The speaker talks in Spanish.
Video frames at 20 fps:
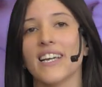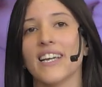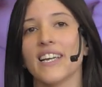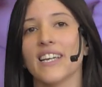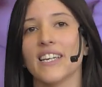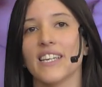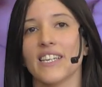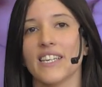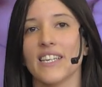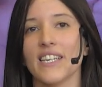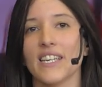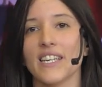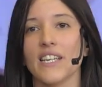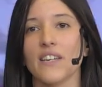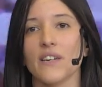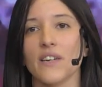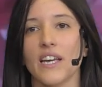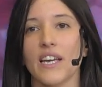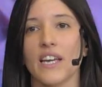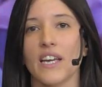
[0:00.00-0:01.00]
y
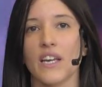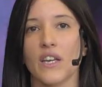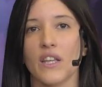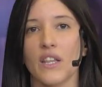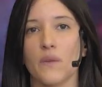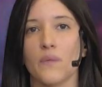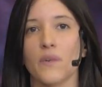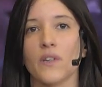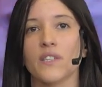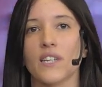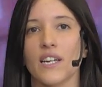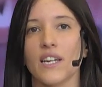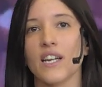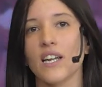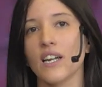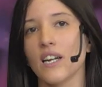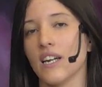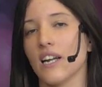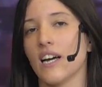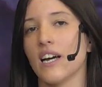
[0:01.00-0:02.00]
eh, demostrarle
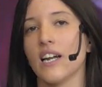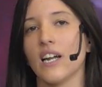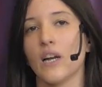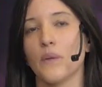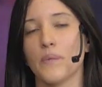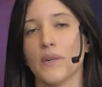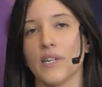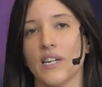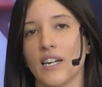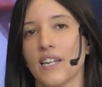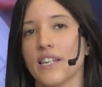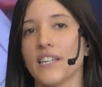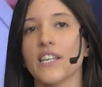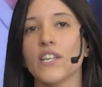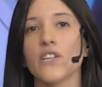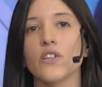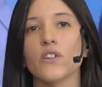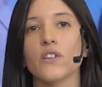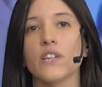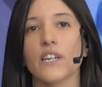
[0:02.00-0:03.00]
al,
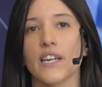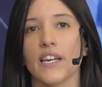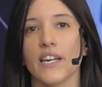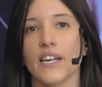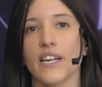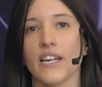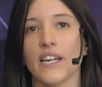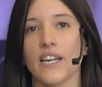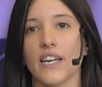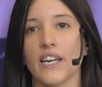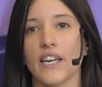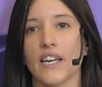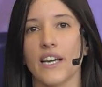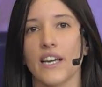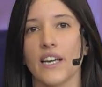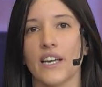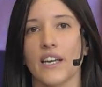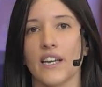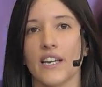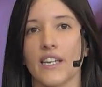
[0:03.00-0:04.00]
niño que
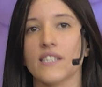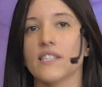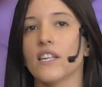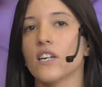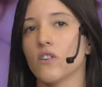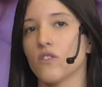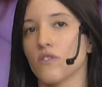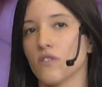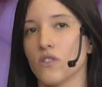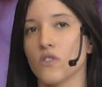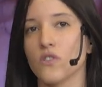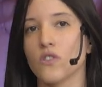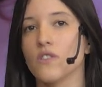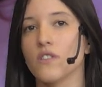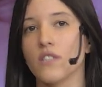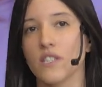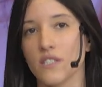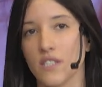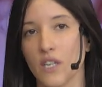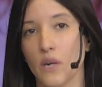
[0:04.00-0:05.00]
eh, esa contención
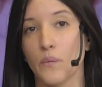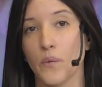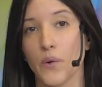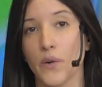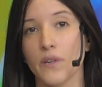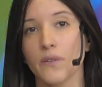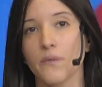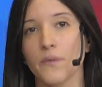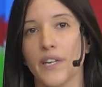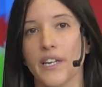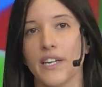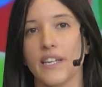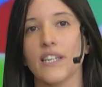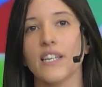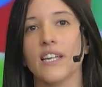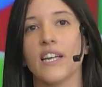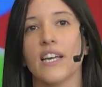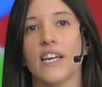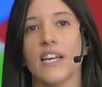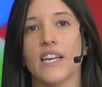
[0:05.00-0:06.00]
y ese amor, bien,
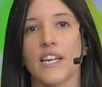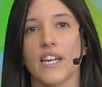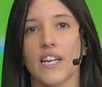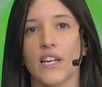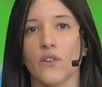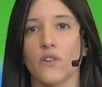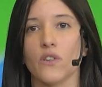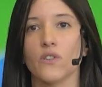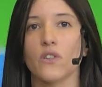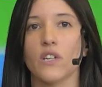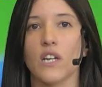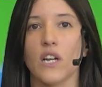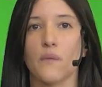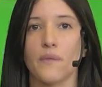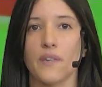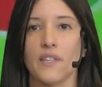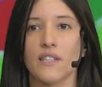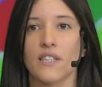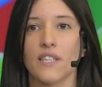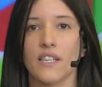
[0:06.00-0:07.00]
que no
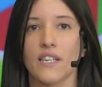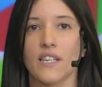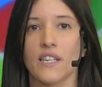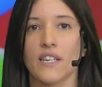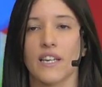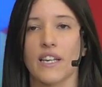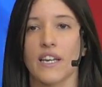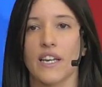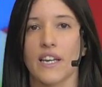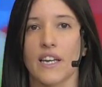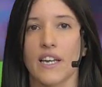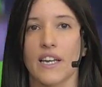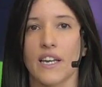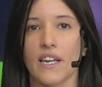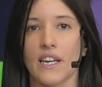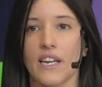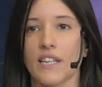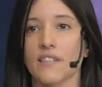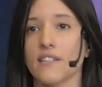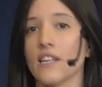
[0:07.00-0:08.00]
solamente
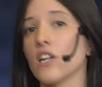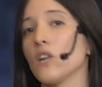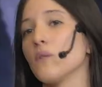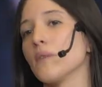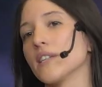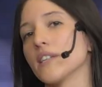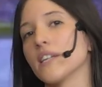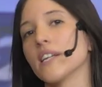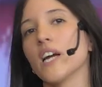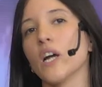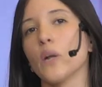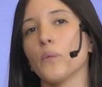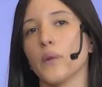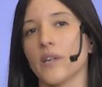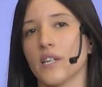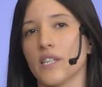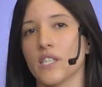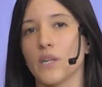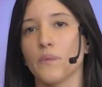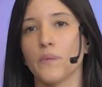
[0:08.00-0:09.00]
eh, está en lo material,
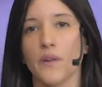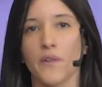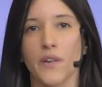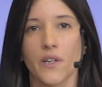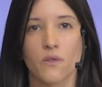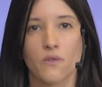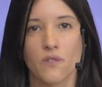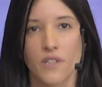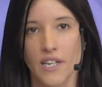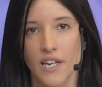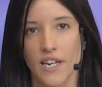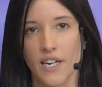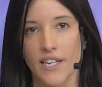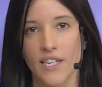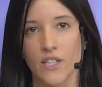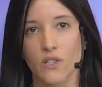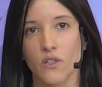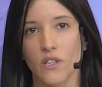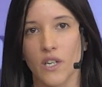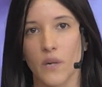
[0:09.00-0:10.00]
porque siempre viene un
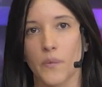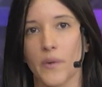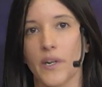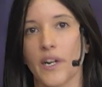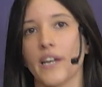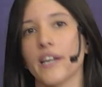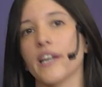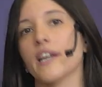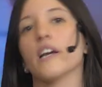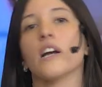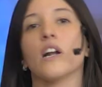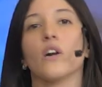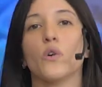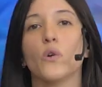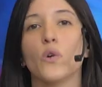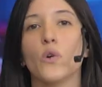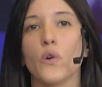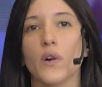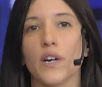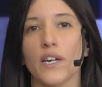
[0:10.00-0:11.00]
regalito que por ahí es algún
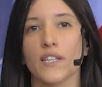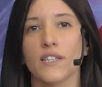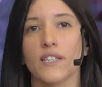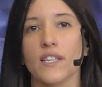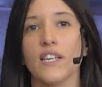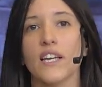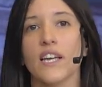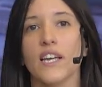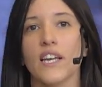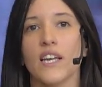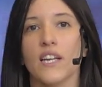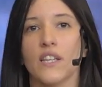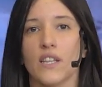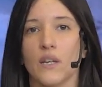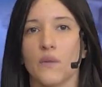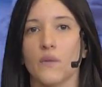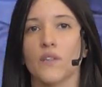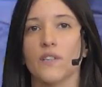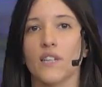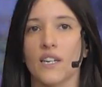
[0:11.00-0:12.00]
juguete,
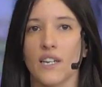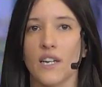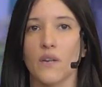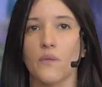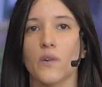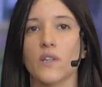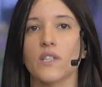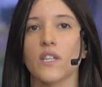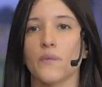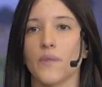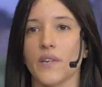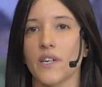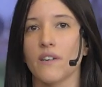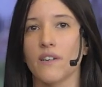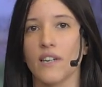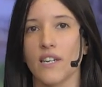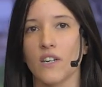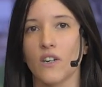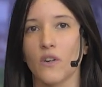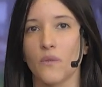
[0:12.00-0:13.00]
demostrarle amor también con
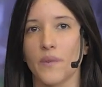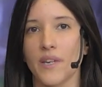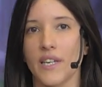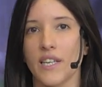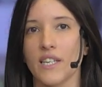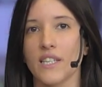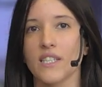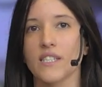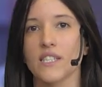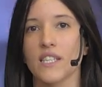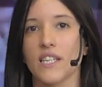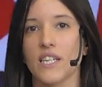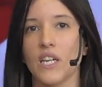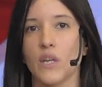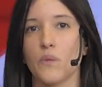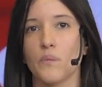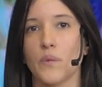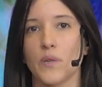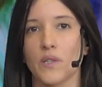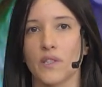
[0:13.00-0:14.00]
las comidas y la
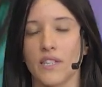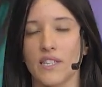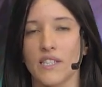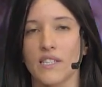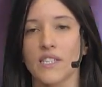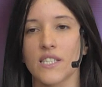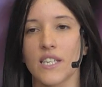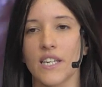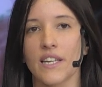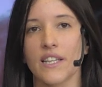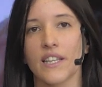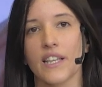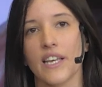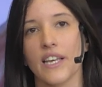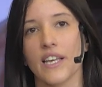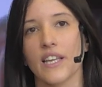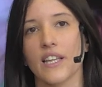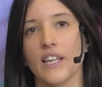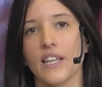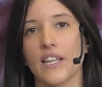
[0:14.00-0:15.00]
importancia
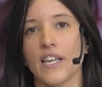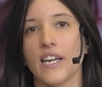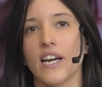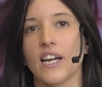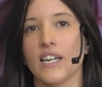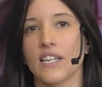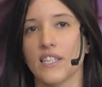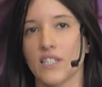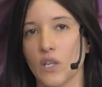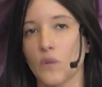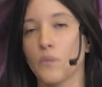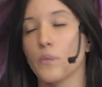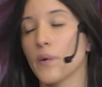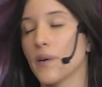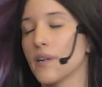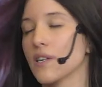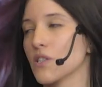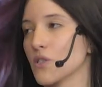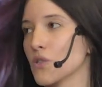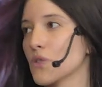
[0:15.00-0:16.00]
de dedicarle tiempo
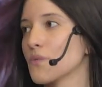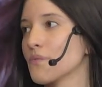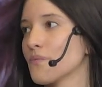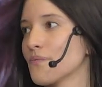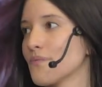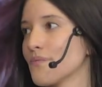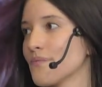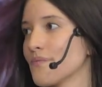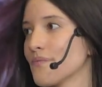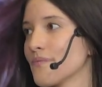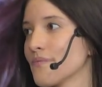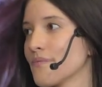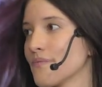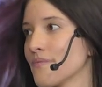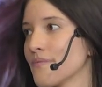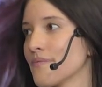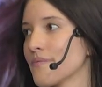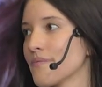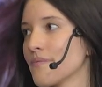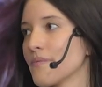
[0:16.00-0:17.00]
a eso.
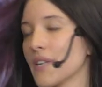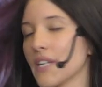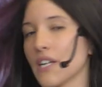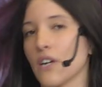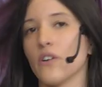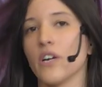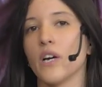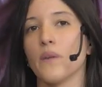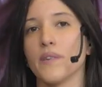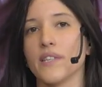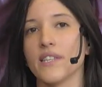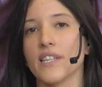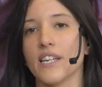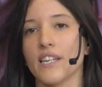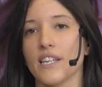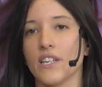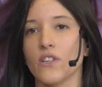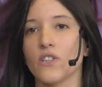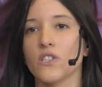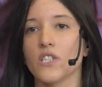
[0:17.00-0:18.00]
Porque obviamente el
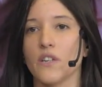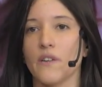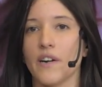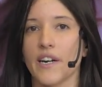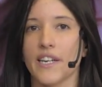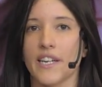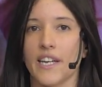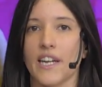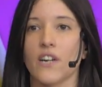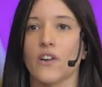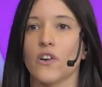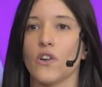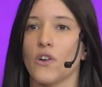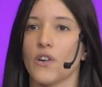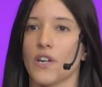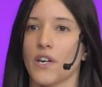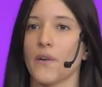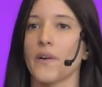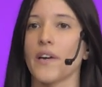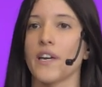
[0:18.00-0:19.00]
niño se va a criar con lo
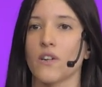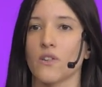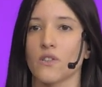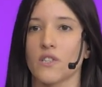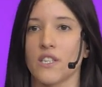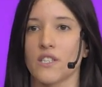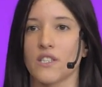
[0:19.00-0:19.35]
que ve. O sea, si